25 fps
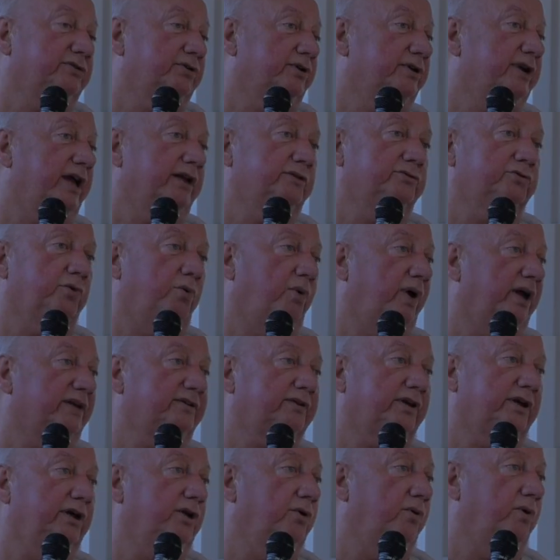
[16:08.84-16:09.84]
un endroit
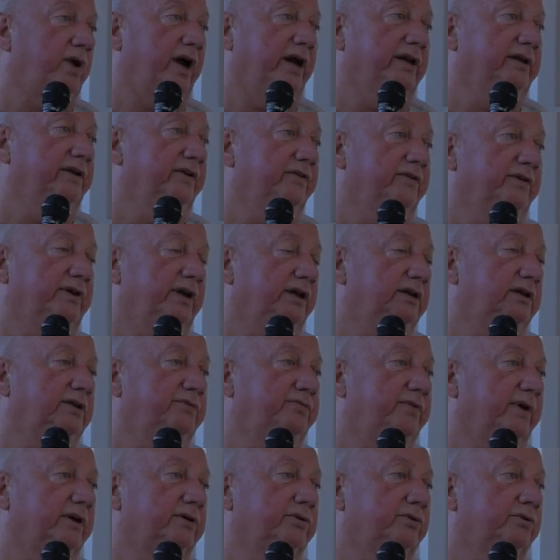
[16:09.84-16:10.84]
très localisé qui
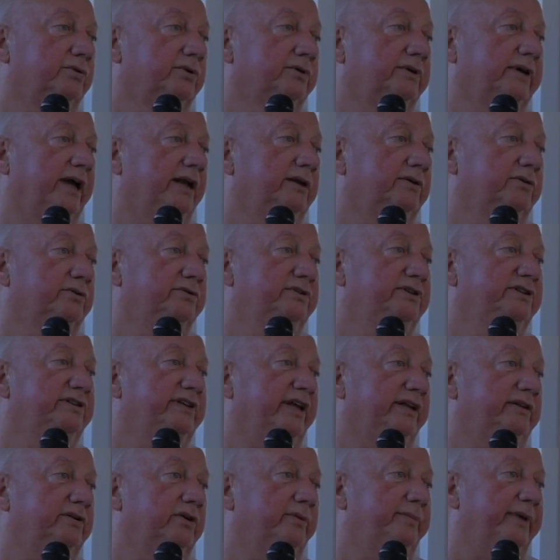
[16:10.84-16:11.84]
fait que quelques
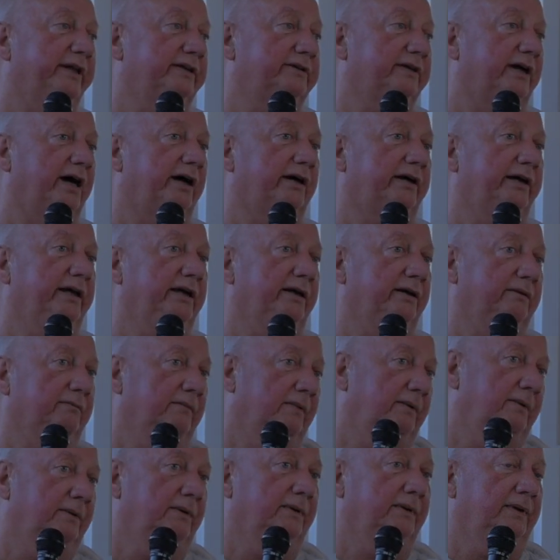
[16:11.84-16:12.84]
dizaines de mètres carrés
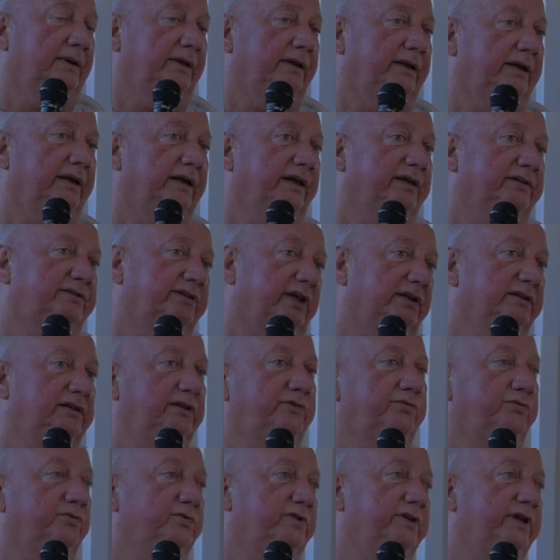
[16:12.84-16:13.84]
et ça
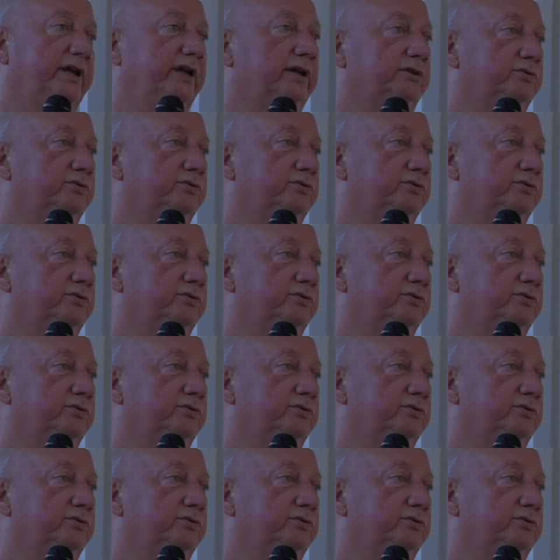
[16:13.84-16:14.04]
diffusait dans